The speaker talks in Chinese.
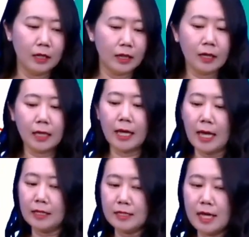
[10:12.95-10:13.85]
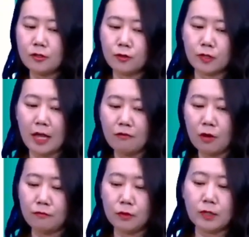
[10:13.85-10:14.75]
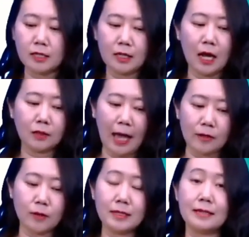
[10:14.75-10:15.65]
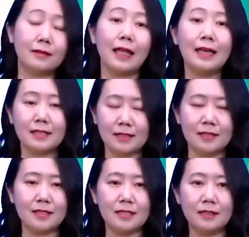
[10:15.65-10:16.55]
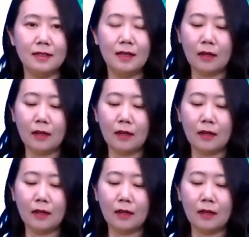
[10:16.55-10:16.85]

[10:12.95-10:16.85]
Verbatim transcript: 然后呢，and intend to stay for a few days，然后打算在这儿待几个星期。